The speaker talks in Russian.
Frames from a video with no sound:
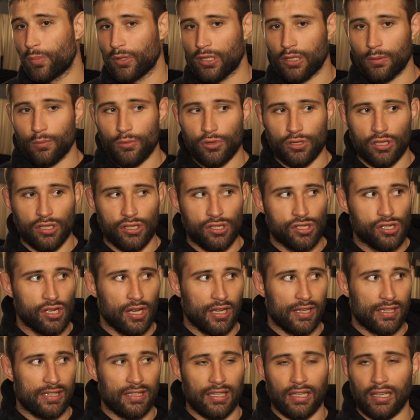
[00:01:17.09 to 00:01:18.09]
потому что
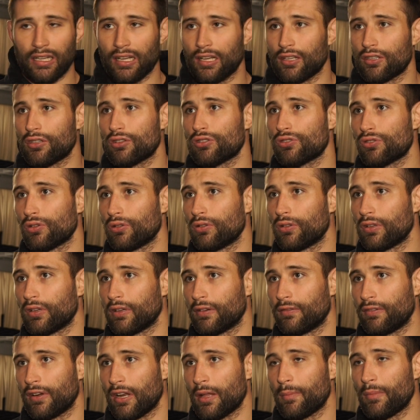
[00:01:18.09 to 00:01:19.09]
сейчас такое
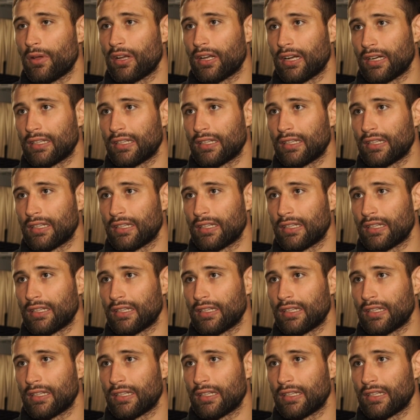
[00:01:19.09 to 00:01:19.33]
тяжелое время,